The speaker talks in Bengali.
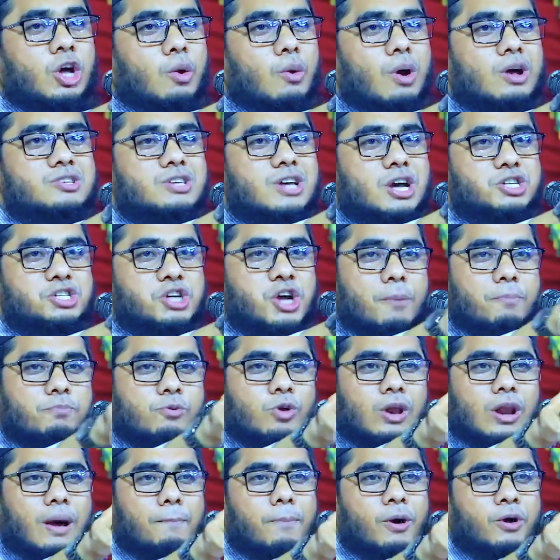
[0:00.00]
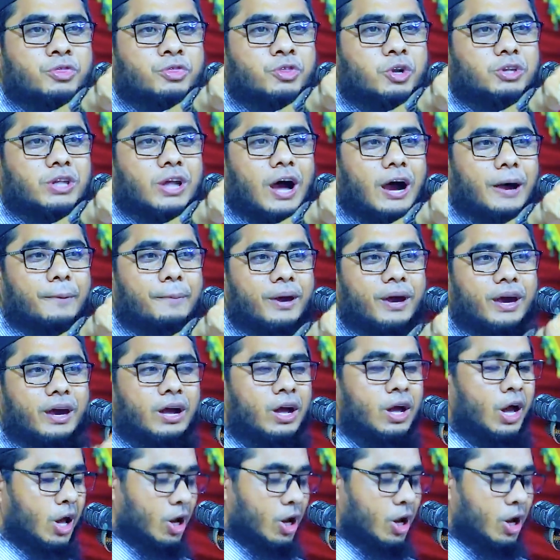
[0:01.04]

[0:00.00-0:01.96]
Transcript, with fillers: দরওয়াজা সবগুলা বন্ধ থাকবে